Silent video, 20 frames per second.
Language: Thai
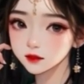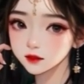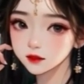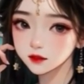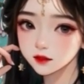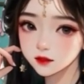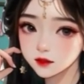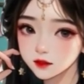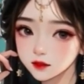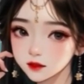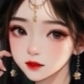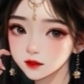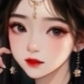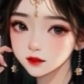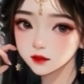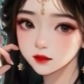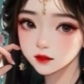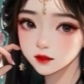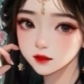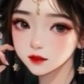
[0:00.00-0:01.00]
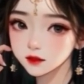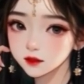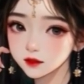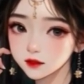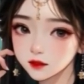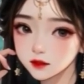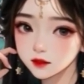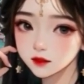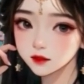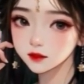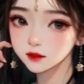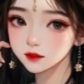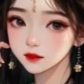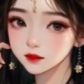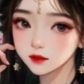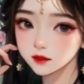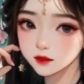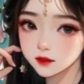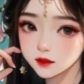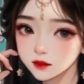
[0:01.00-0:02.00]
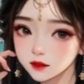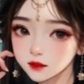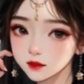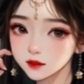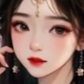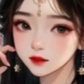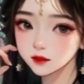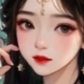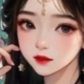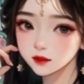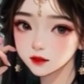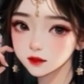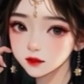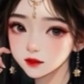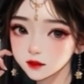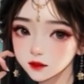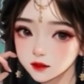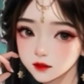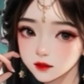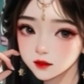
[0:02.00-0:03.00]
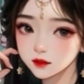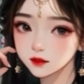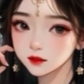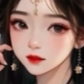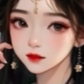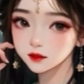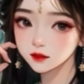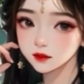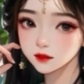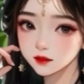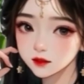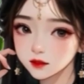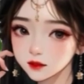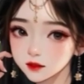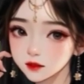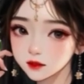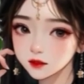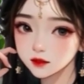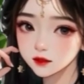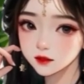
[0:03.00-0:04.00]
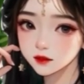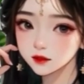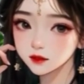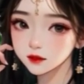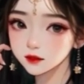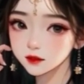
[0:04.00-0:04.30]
นี่ก็คือเสียนทุรชนในตำนานอย่างนั้นหรือ น่ากลัวยิ่งนัก